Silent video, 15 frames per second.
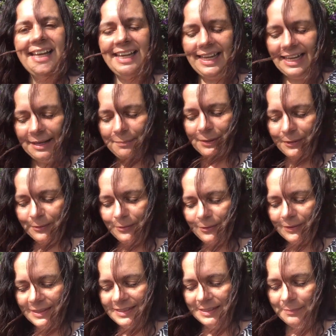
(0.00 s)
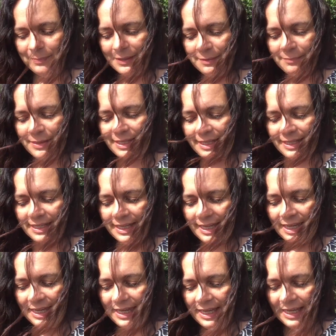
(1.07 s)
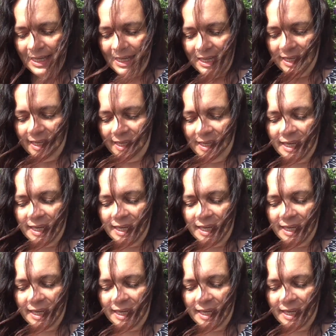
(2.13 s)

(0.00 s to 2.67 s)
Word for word: Ela perguntou assim para mim: é,